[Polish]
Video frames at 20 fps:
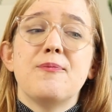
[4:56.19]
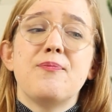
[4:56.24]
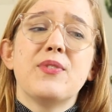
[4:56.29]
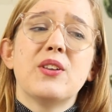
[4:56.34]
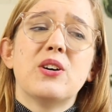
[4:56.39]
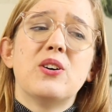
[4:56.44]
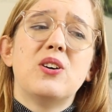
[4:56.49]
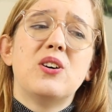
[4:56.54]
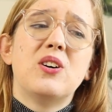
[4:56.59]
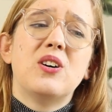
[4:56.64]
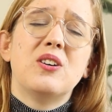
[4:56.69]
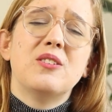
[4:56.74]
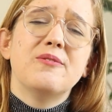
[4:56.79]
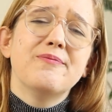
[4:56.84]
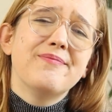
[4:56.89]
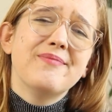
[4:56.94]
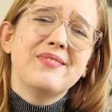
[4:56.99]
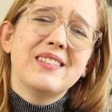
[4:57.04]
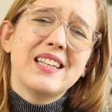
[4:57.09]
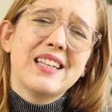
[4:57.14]

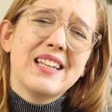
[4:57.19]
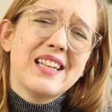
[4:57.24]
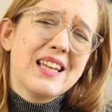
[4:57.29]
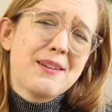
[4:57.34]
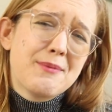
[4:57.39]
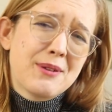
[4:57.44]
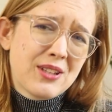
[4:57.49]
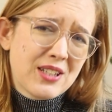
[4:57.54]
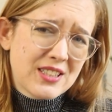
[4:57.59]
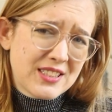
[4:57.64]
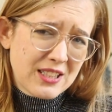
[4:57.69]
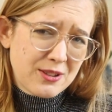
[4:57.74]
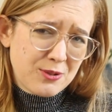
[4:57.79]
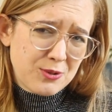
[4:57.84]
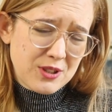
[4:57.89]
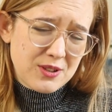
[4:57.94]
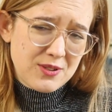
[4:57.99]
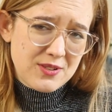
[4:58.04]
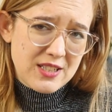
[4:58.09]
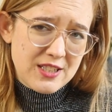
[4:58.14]
no nie ma to aż tak
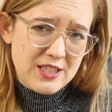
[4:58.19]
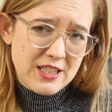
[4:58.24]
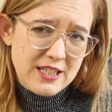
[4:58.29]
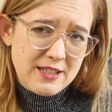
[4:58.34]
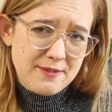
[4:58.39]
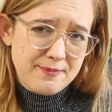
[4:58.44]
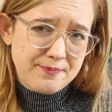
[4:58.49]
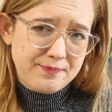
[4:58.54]
dużego znaczenia.